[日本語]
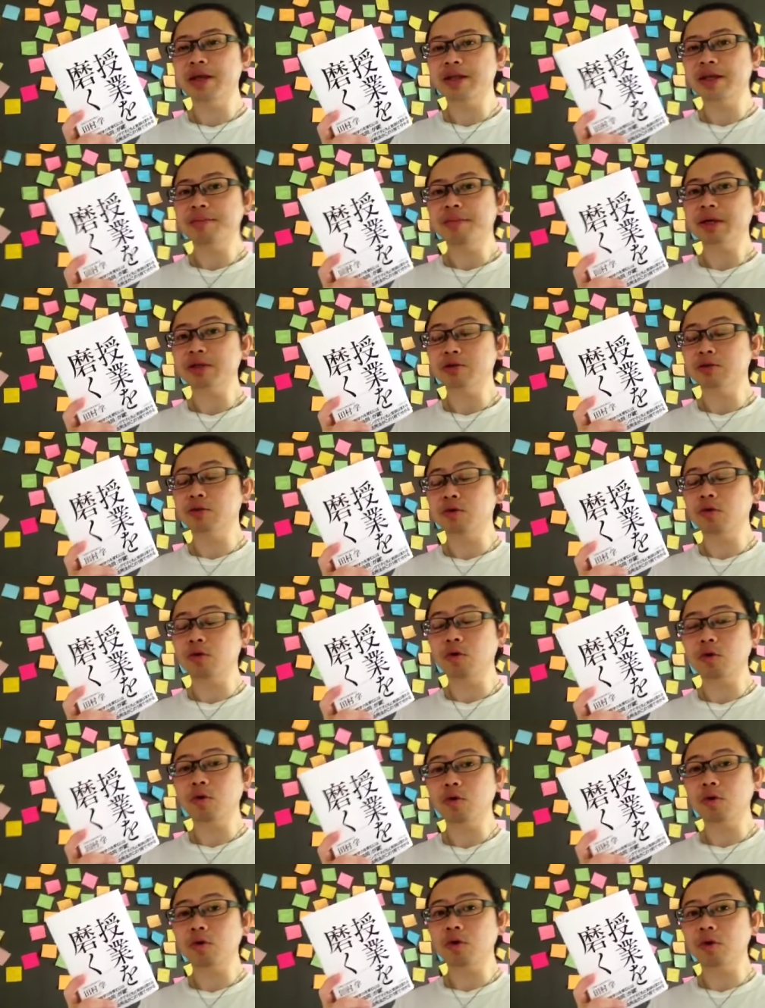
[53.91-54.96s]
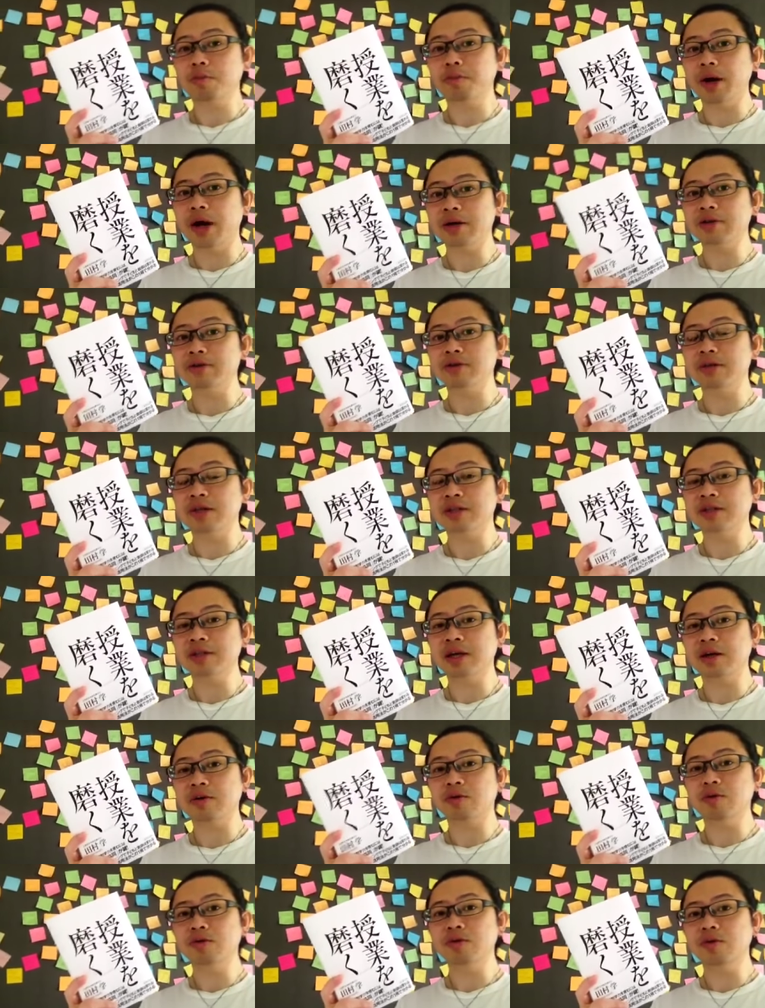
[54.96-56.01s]
で、まあ、その方法論もあるんです
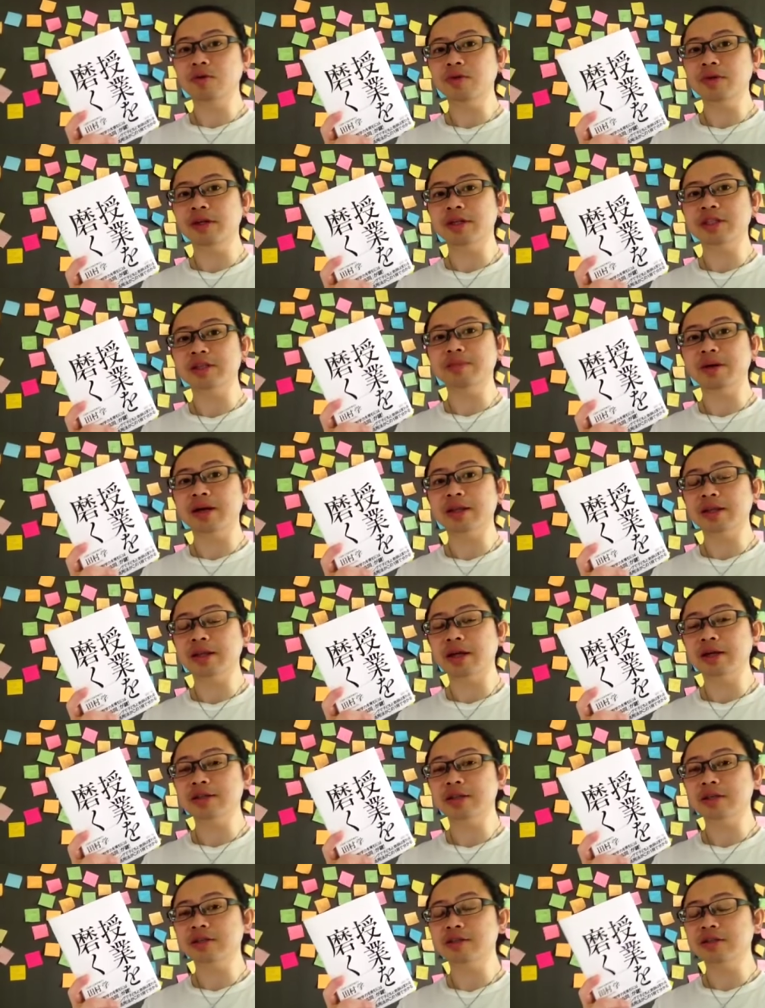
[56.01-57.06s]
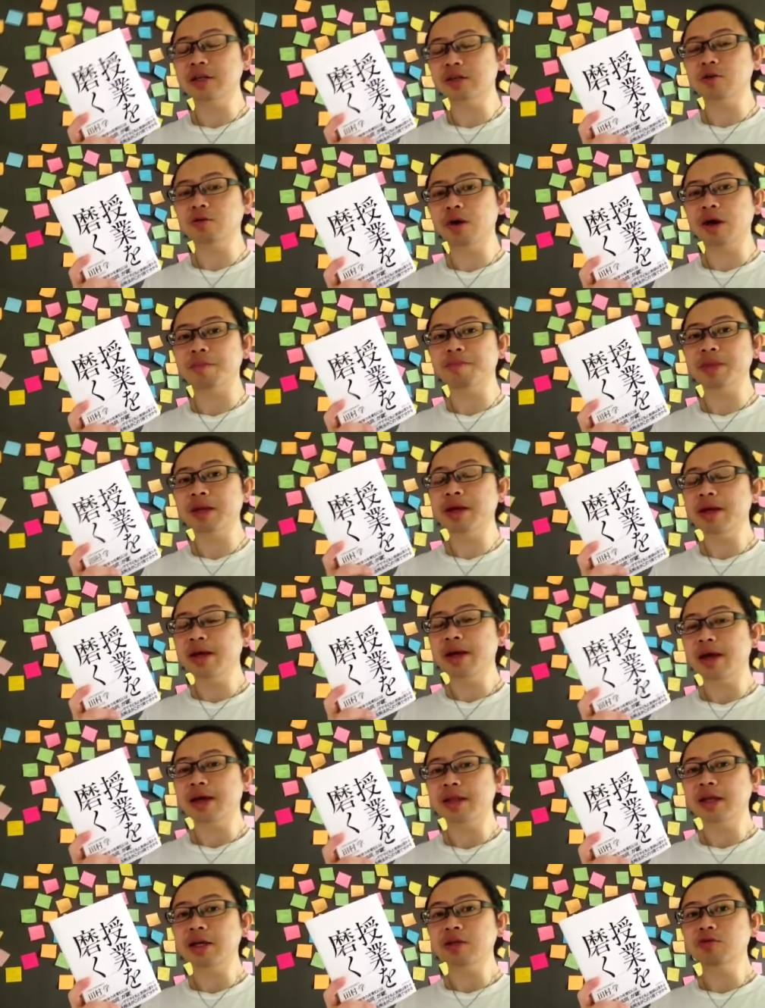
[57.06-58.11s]
がこの本で一番大切なのは
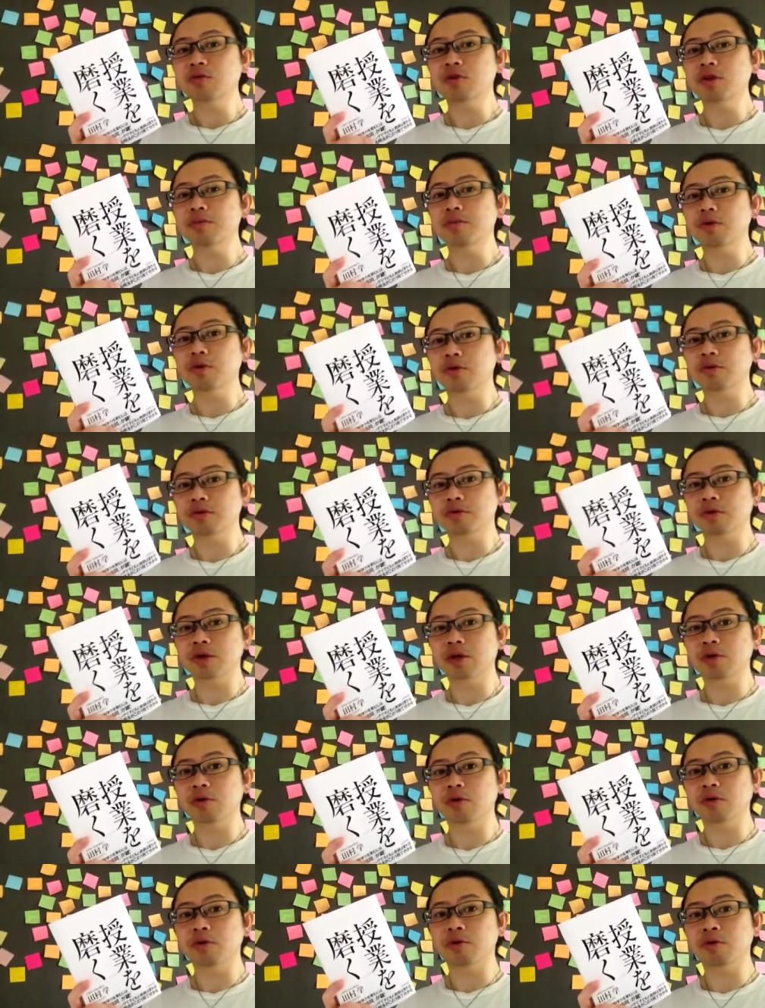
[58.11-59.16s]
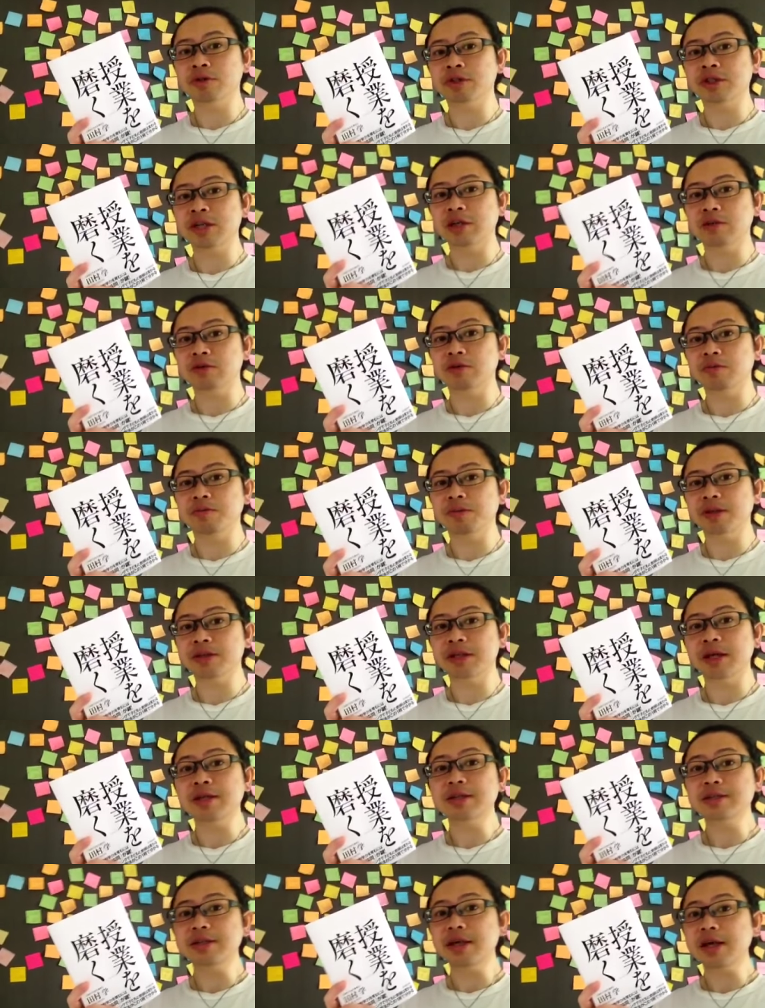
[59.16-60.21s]
何よりもそれを教える
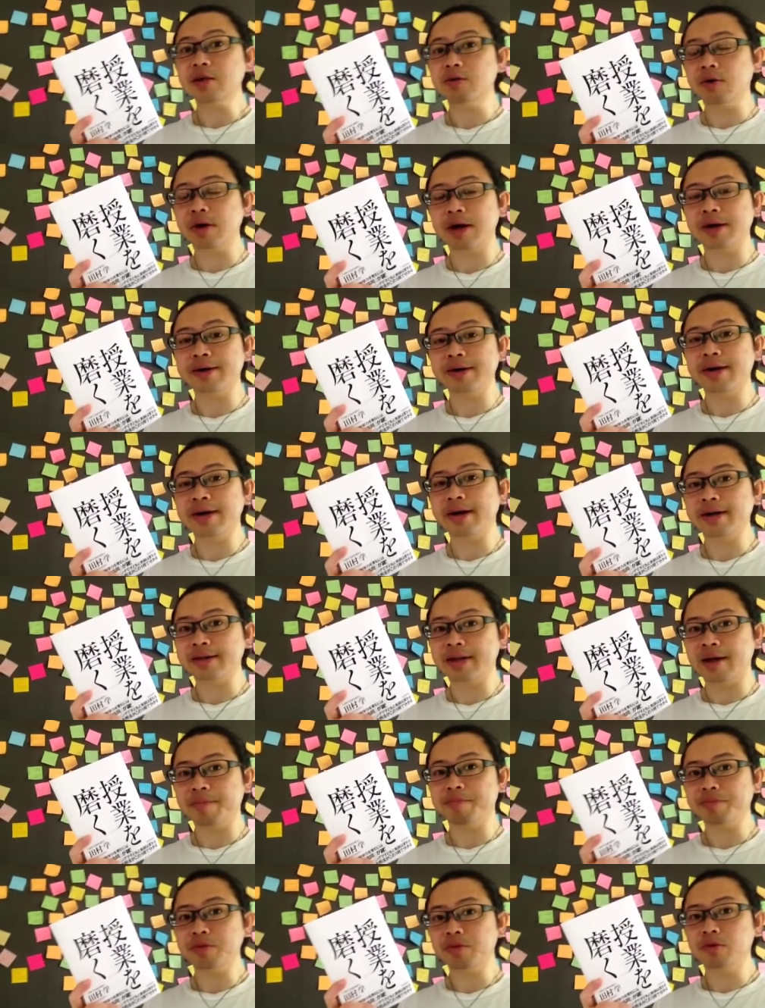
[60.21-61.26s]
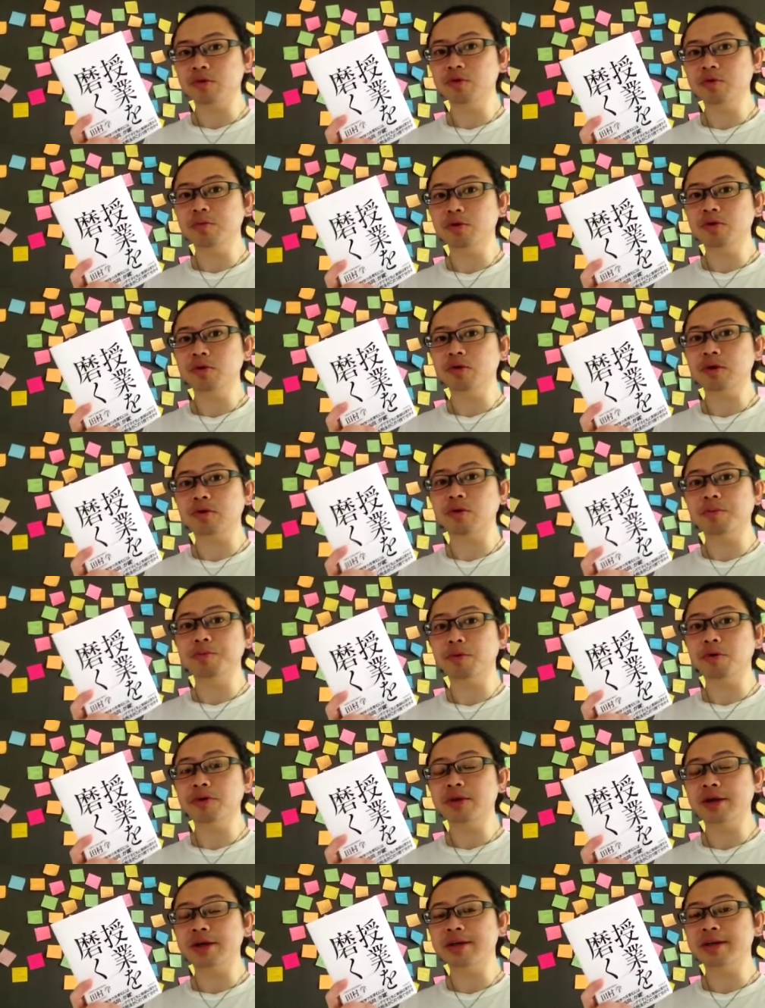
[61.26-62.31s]
先生の考え方っていうものを根
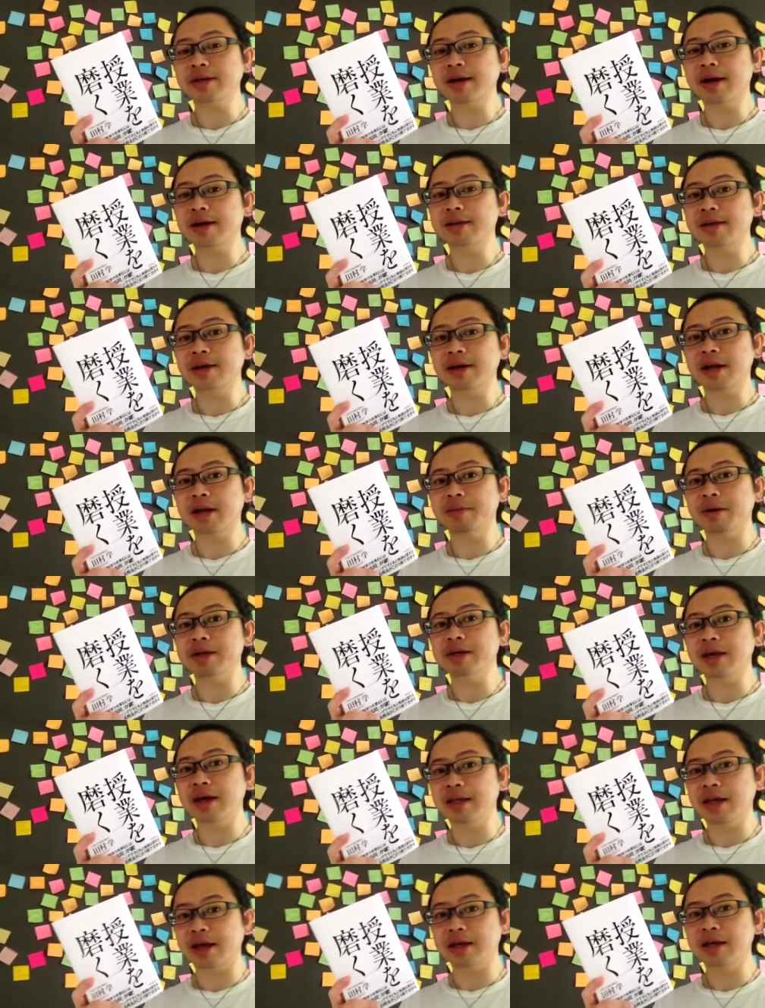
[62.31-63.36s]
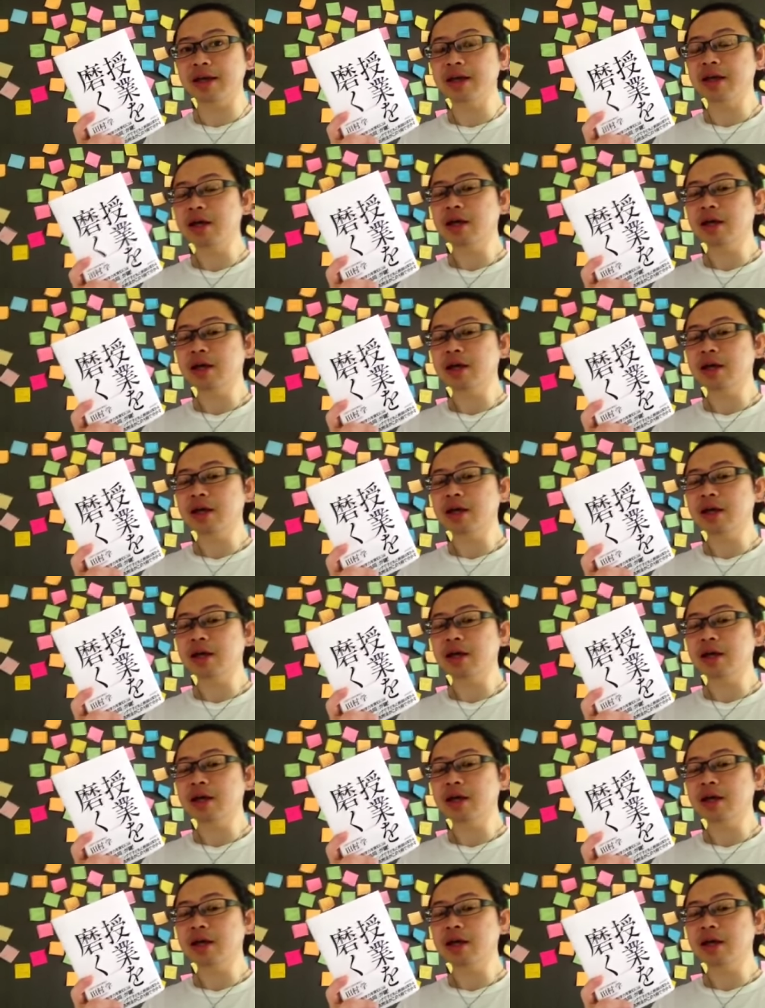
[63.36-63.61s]
本的に変えなければいけない